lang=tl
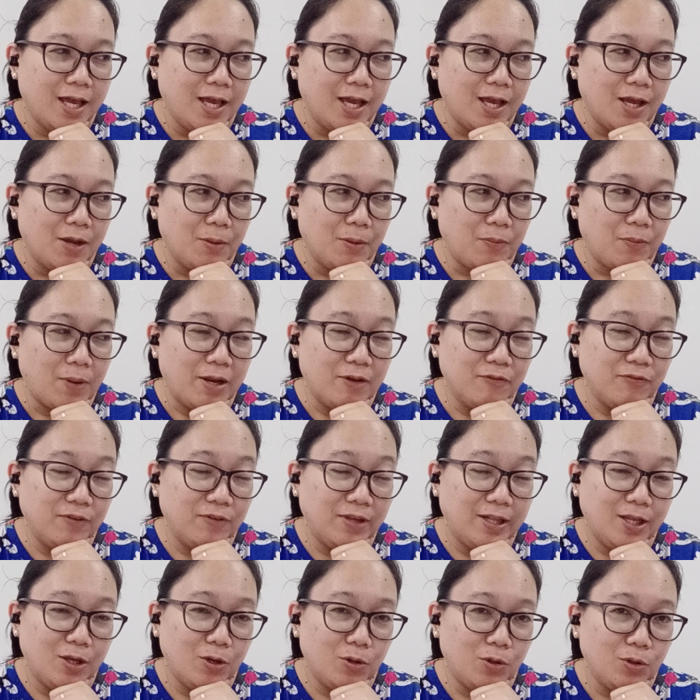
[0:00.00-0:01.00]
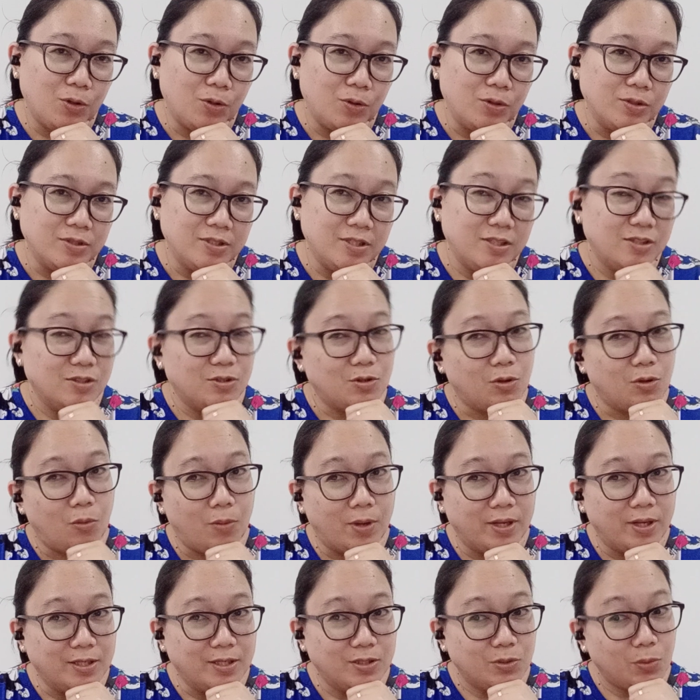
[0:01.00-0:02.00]
parang feeling ko noon, since no
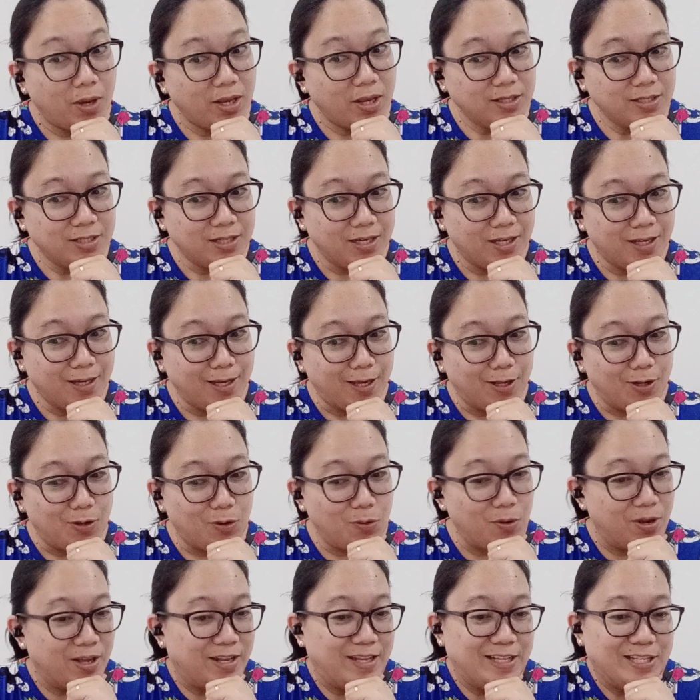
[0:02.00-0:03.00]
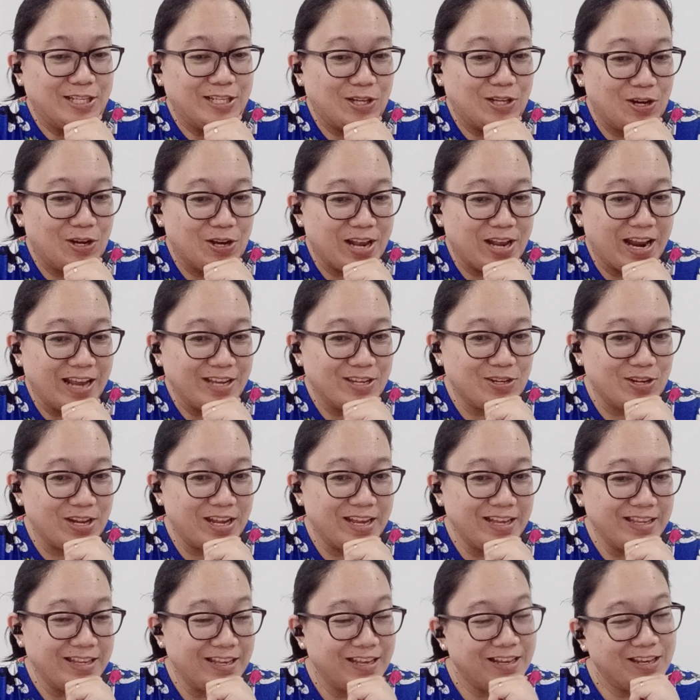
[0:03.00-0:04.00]
one is watching and no one is
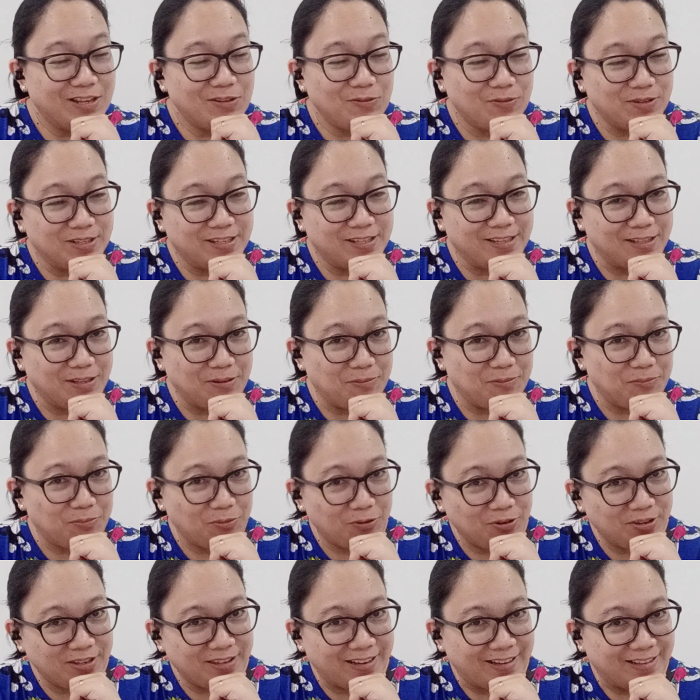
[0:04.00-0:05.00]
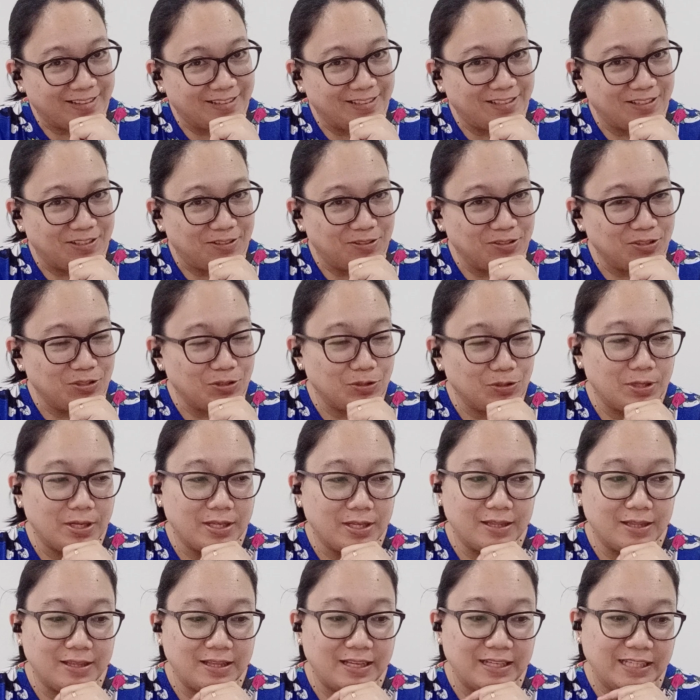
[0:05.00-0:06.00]
congratulating, it wasn't important. No? So,
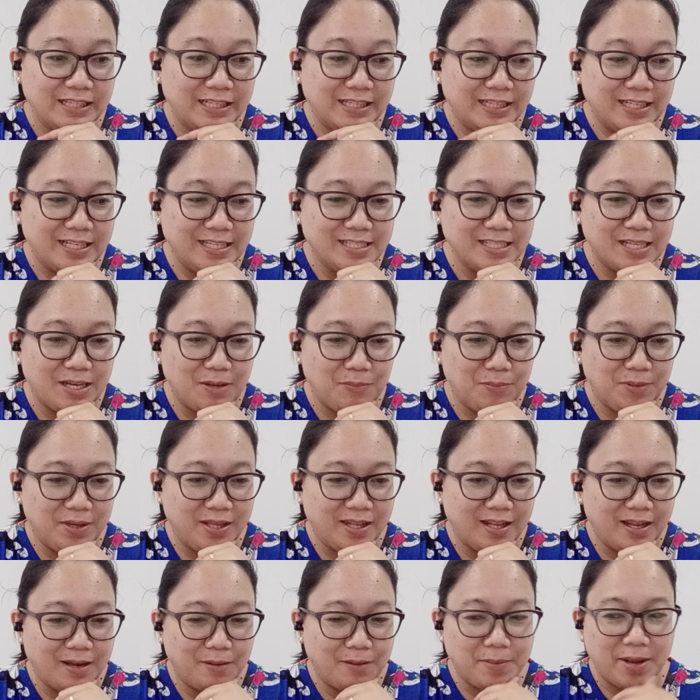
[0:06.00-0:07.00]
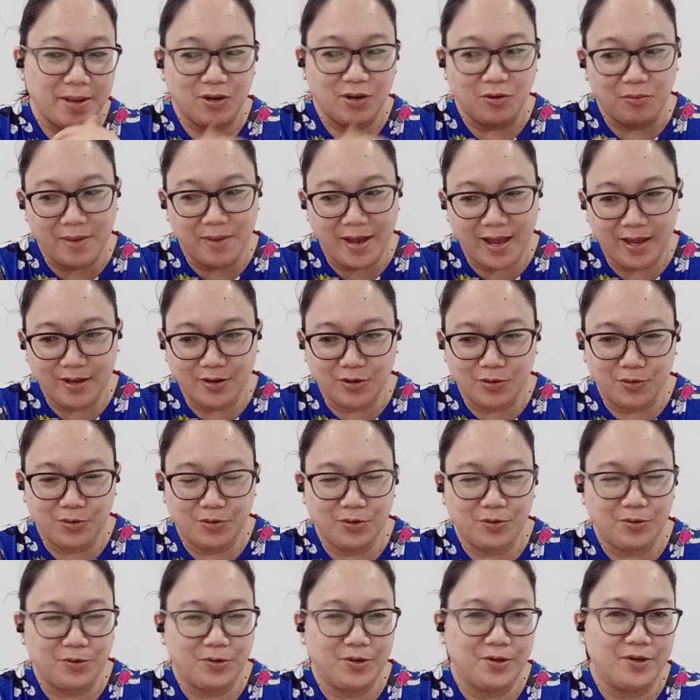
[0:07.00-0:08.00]
nagtitiis kami ng
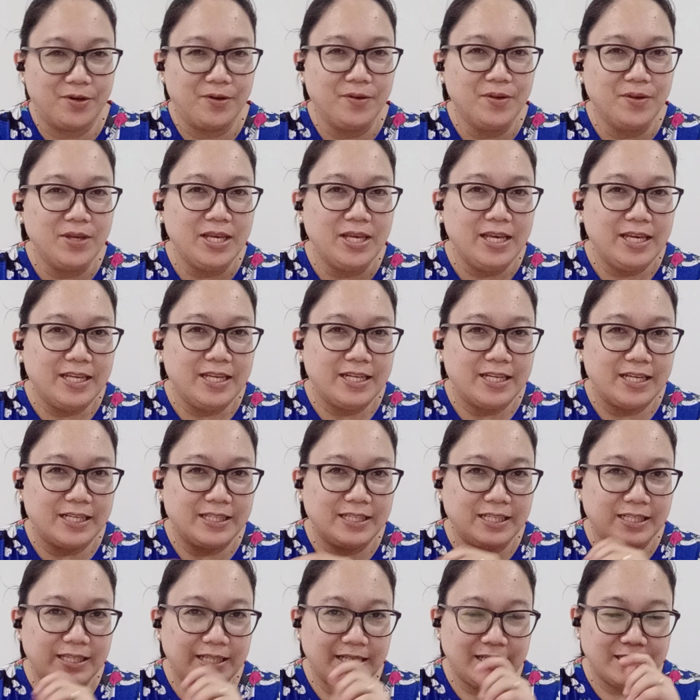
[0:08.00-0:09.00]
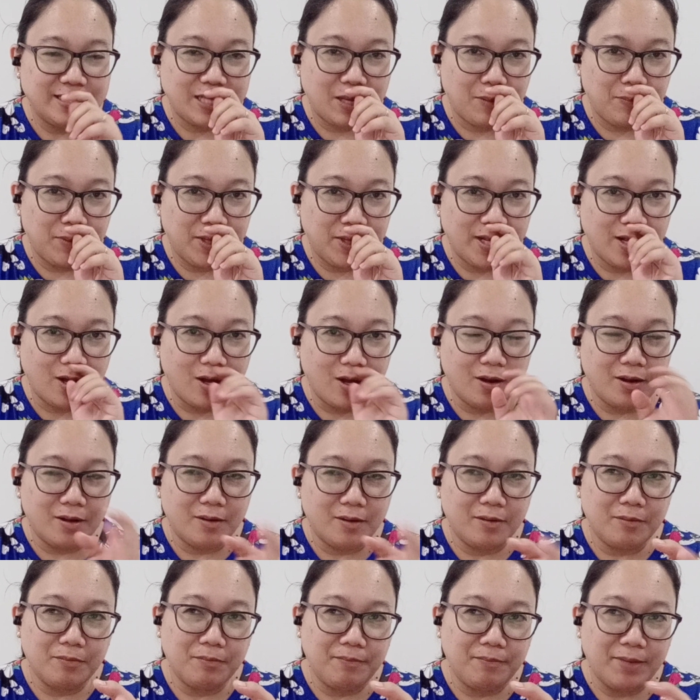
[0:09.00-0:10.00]
mano-mano or nagtitiis kami na
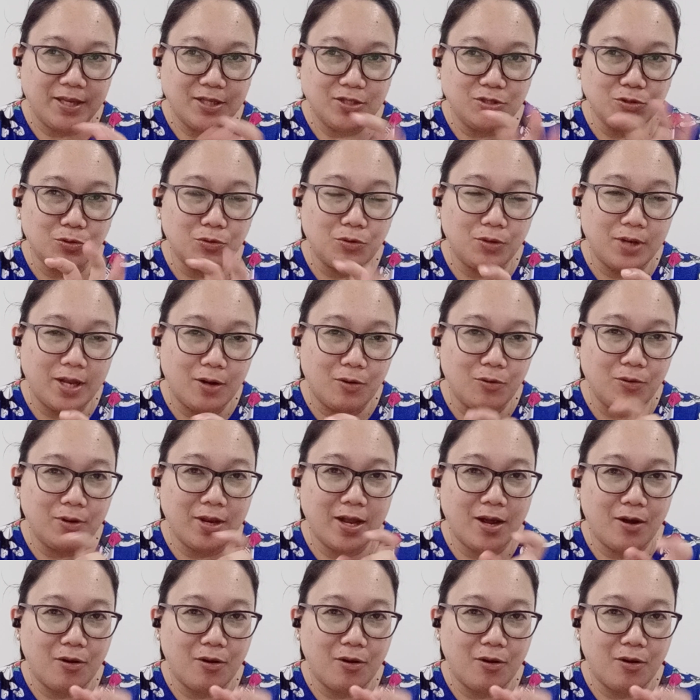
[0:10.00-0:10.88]
medyo kulang-kulang o